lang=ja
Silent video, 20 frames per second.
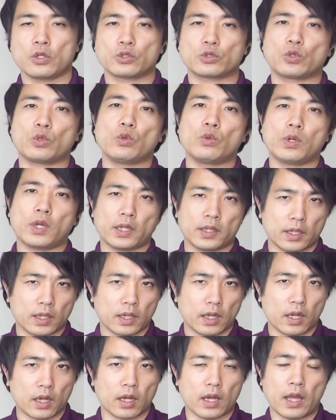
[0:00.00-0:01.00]
その方
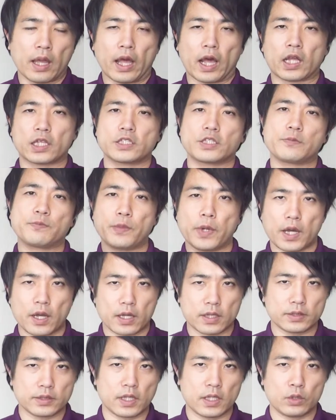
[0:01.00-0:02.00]
が はち
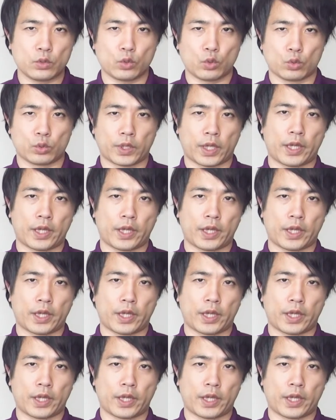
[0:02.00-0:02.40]
パーセント